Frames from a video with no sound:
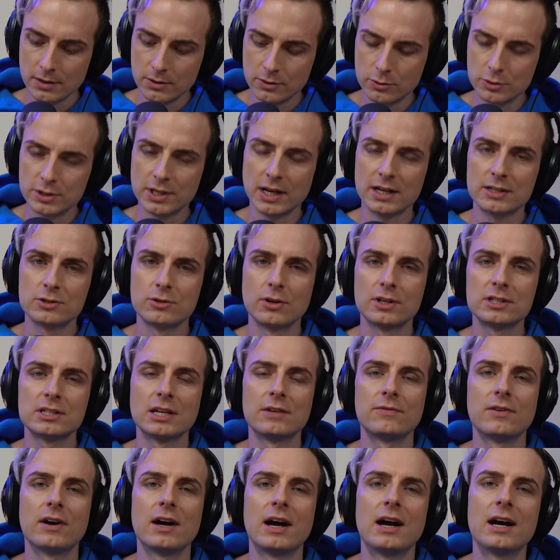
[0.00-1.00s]
Du sagst, du hast
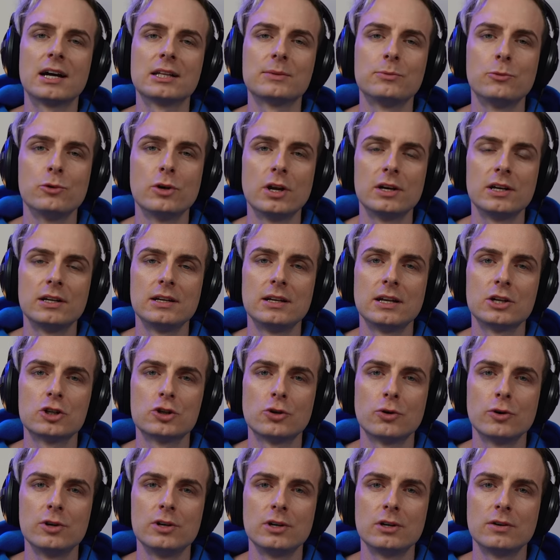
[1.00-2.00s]
etwa acht Monate in der
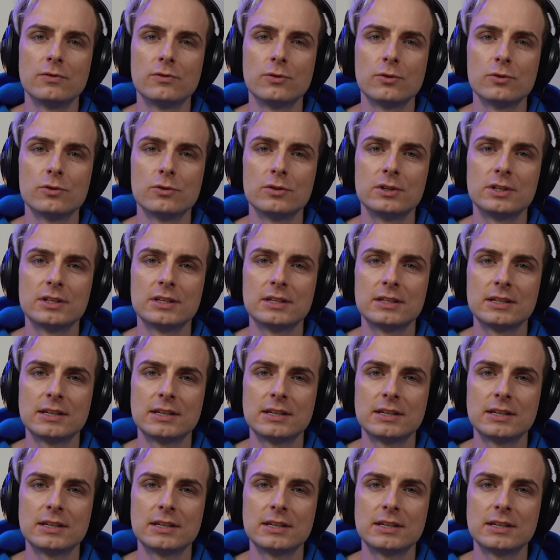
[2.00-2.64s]
Scheune gewohnt und